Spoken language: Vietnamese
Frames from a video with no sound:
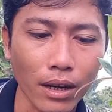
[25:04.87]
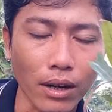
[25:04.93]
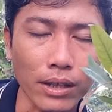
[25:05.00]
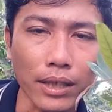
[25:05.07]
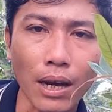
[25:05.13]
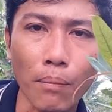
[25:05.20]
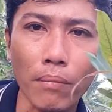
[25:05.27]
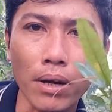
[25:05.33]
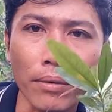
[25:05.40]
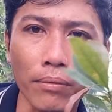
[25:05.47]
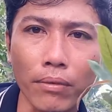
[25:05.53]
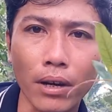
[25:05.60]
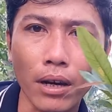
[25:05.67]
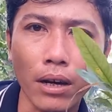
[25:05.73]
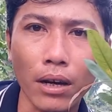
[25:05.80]
rồi xong
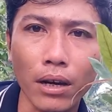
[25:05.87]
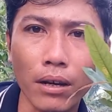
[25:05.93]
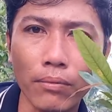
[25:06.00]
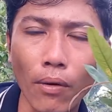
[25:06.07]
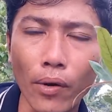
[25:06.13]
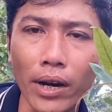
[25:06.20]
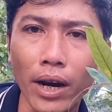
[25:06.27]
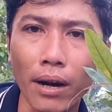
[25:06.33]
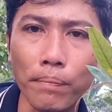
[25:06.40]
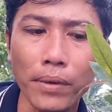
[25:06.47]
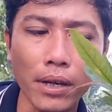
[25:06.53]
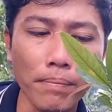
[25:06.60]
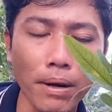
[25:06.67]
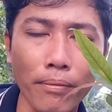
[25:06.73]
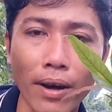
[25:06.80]
mình uh, phối hợp
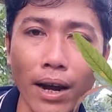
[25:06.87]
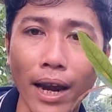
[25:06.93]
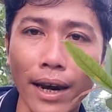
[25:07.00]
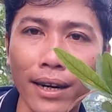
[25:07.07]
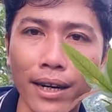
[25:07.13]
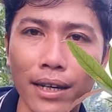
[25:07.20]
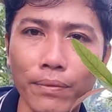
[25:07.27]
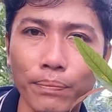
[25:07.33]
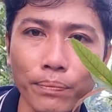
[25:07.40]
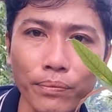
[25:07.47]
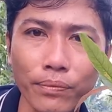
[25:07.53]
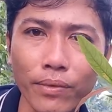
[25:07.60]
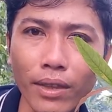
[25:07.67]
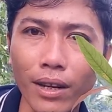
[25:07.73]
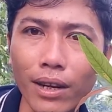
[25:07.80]
với mà phân lạnh á
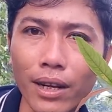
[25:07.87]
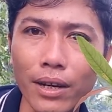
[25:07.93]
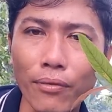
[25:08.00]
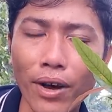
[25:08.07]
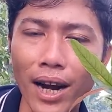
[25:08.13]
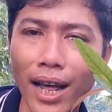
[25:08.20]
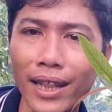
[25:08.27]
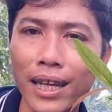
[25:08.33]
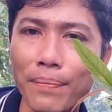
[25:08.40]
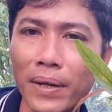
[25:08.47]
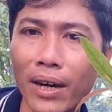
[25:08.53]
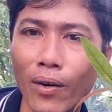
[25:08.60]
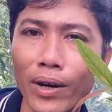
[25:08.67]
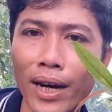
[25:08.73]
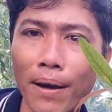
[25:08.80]
phân lạnh thì
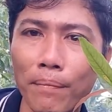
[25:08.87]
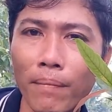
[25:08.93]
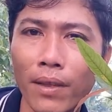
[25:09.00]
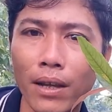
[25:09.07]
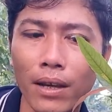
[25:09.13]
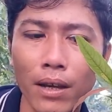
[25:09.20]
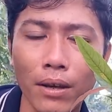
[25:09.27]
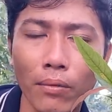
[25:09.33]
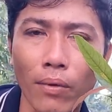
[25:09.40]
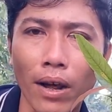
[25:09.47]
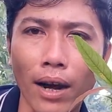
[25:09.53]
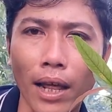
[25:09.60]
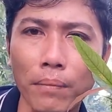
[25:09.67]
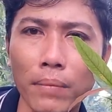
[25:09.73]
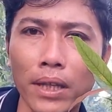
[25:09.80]
mình khỏi ngâm
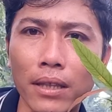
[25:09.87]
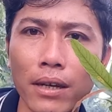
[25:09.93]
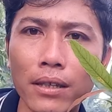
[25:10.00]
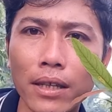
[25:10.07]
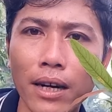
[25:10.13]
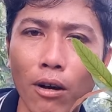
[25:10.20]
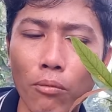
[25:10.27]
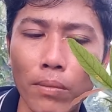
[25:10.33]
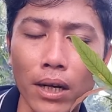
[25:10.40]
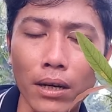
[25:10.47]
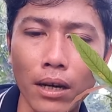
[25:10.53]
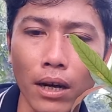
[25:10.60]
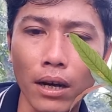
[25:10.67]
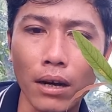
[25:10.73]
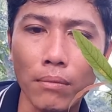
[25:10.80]
phân lạnh mình tưới tới đâu mình
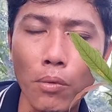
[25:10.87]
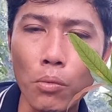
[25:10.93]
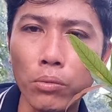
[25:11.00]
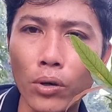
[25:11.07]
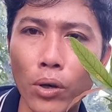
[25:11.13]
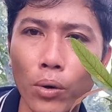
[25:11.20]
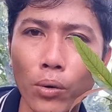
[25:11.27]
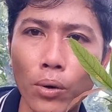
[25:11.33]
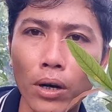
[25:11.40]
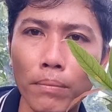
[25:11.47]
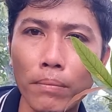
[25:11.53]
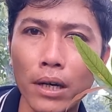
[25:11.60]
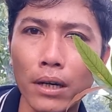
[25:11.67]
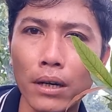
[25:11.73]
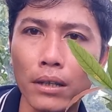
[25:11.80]
uh, múc vô ờ,
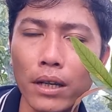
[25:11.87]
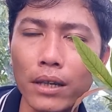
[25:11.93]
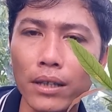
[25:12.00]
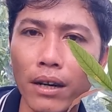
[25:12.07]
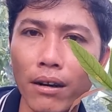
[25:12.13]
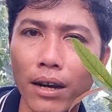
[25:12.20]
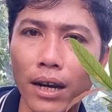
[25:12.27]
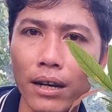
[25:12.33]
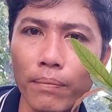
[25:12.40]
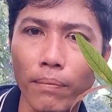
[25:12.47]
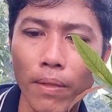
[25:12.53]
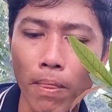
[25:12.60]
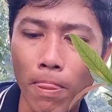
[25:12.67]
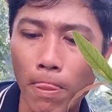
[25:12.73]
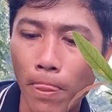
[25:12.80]
mình tưới tới đó hả
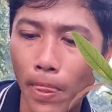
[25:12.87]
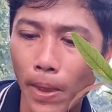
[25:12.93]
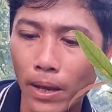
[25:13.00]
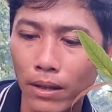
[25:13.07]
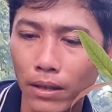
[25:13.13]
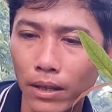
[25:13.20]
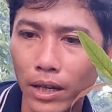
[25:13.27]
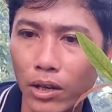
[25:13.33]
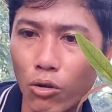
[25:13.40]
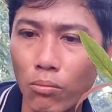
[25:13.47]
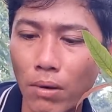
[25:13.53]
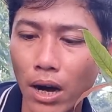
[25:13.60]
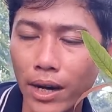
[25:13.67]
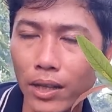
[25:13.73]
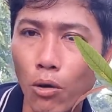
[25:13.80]
thí dụ
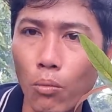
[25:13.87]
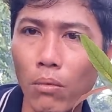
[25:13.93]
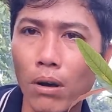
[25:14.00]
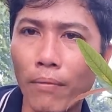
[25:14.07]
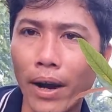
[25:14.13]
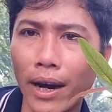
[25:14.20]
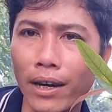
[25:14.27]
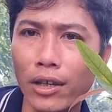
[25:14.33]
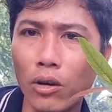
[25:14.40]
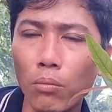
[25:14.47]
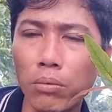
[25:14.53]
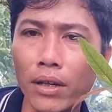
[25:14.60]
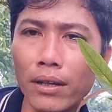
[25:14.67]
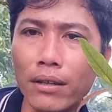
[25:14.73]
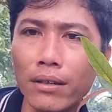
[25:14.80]
mà cái thùng khoảng
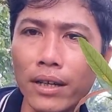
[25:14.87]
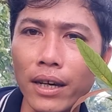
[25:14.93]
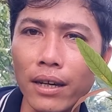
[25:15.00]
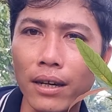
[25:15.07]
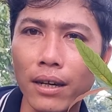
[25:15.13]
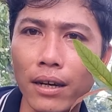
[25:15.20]
chục lít nước á